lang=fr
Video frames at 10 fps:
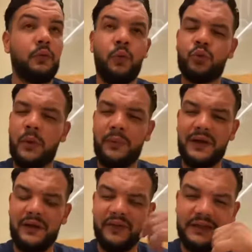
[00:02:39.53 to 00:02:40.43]
on doit
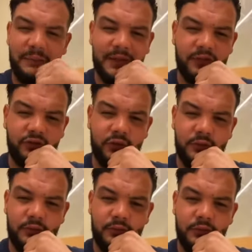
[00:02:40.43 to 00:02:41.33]
parler avec des managers,
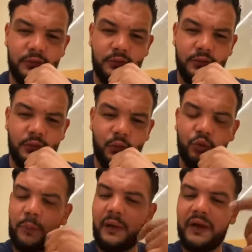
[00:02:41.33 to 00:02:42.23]
on
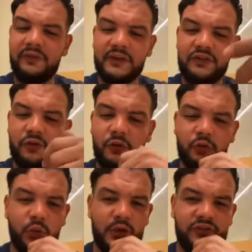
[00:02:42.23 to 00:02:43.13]
doit parler avec des gens de
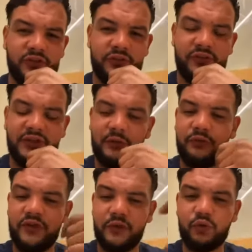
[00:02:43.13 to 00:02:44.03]
l'entourage. Ça
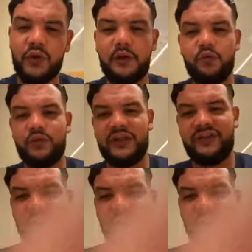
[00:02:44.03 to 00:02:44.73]
devient tout d'un coup des